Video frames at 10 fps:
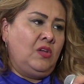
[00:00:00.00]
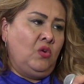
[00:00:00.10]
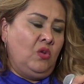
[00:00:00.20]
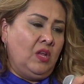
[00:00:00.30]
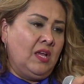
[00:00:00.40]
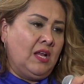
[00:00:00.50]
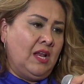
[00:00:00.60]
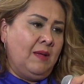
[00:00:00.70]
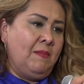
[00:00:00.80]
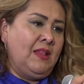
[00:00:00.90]
yo lo dije
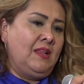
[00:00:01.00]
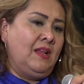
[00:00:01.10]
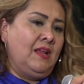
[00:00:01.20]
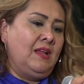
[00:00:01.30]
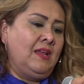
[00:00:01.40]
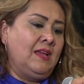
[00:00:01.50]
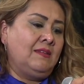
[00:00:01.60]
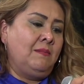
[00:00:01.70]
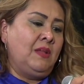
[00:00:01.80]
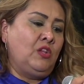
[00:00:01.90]
claramente, ella
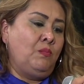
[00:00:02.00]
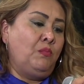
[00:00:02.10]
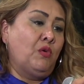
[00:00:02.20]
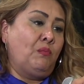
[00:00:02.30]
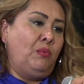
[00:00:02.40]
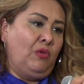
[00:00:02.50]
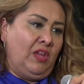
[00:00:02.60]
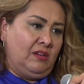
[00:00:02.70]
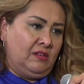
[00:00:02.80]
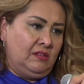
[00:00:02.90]
se metió por poder.